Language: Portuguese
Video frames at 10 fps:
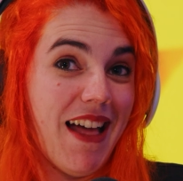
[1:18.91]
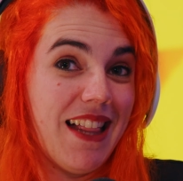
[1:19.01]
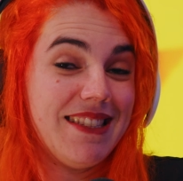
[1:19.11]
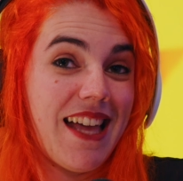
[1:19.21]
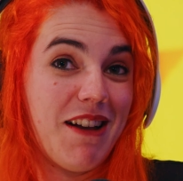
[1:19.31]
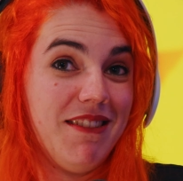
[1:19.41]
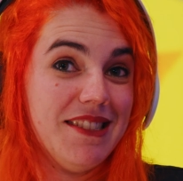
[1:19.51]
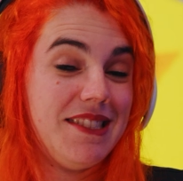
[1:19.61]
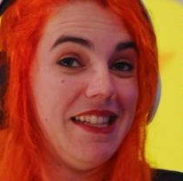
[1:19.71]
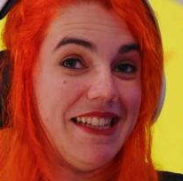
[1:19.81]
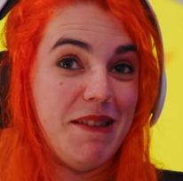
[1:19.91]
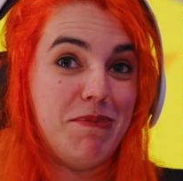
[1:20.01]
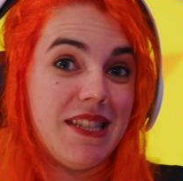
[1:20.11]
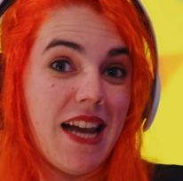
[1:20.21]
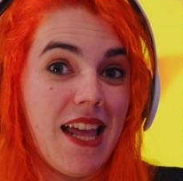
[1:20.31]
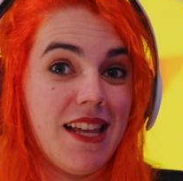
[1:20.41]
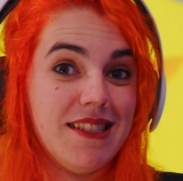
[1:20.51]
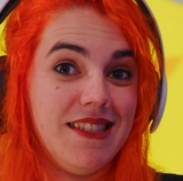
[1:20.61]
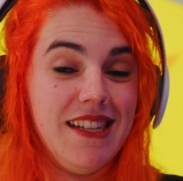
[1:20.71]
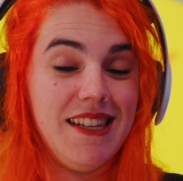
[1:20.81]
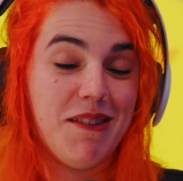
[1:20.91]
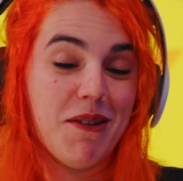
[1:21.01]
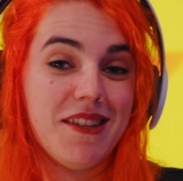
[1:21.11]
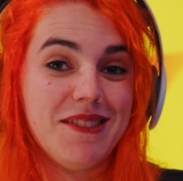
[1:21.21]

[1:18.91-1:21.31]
É? Elas eram assim, tipo estranhas e coisa.